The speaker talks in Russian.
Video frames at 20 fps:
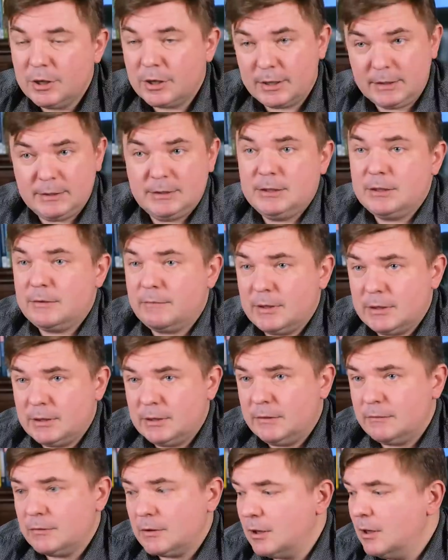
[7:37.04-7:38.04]

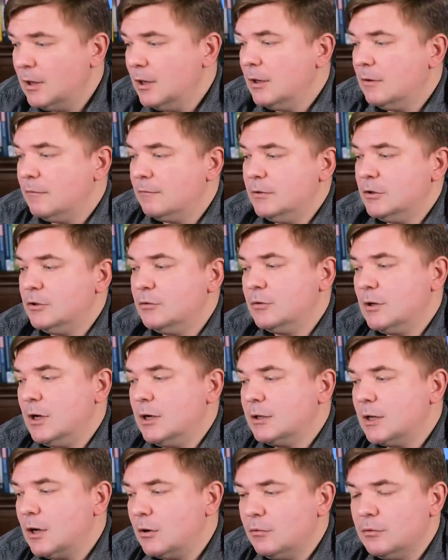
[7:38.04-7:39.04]
консервативно, вы сюда
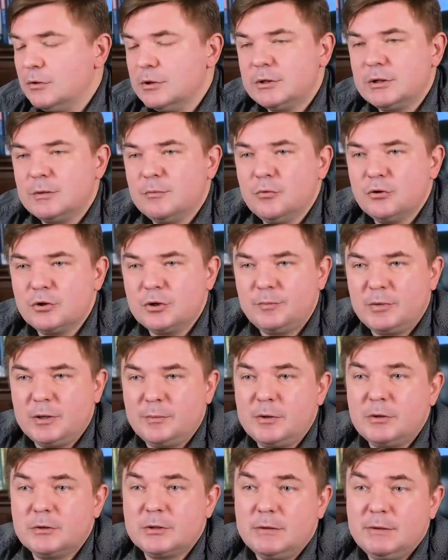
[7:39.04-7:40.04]
к доходности можете
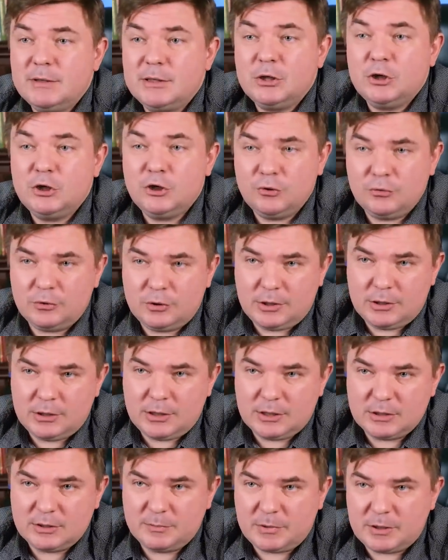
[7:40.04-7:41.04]
приплюсовать еще
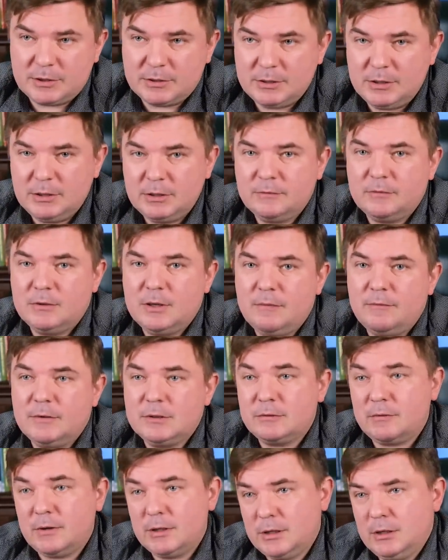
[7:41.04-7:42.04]
13%, да,
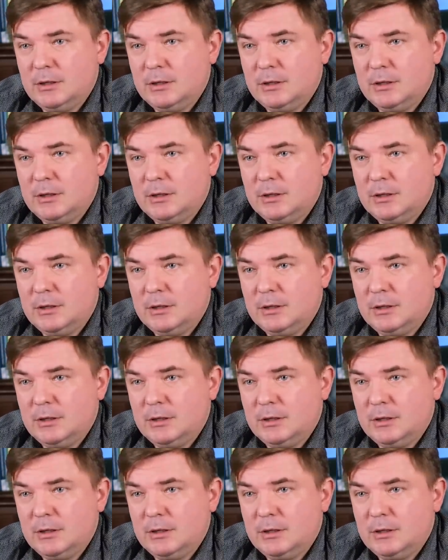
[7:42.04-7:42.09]
возврат